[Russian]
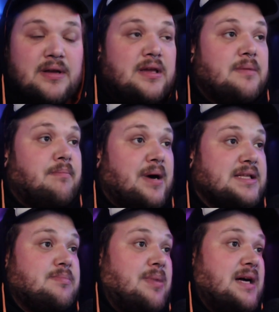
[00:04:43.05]
И
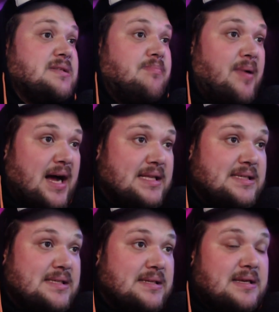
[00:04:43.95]

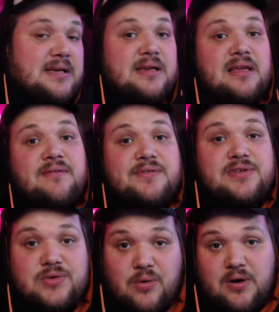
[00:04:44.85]
бац-бац-бац, и
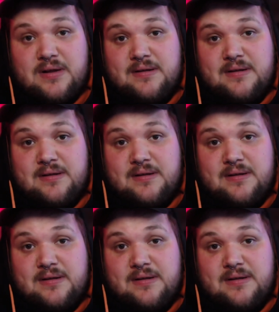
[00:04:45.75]
все.